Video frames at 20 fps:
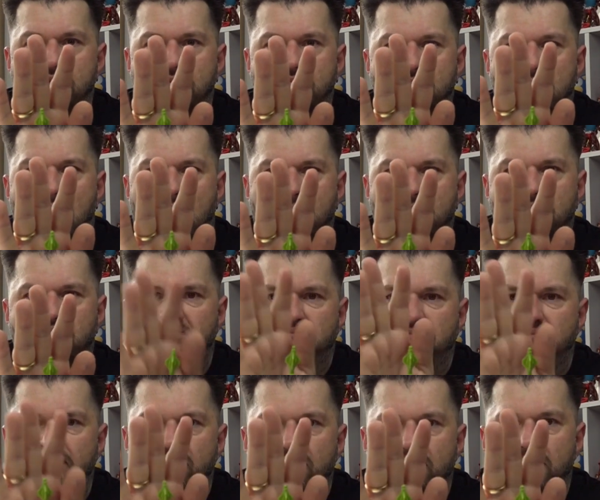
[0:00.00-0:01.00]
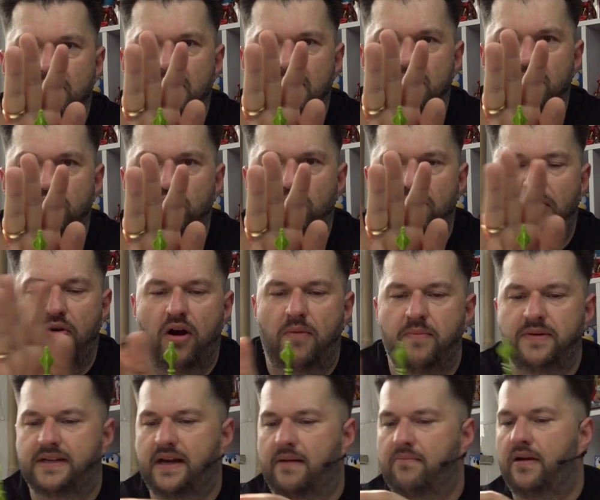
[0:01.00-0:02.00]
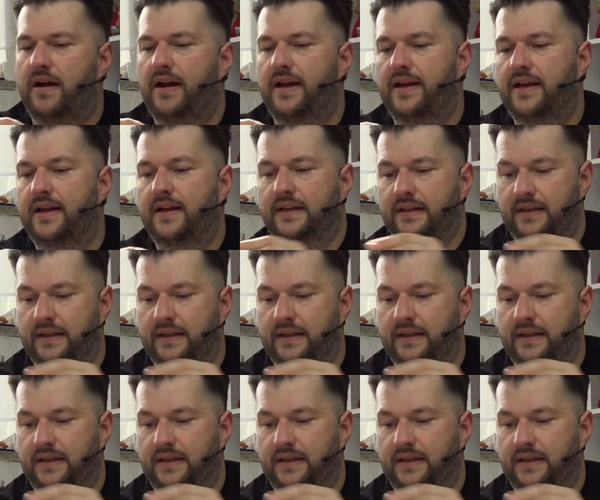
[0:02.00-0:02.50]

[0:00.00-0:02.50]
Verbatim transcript: ja, dieses Zubehör mit dabei.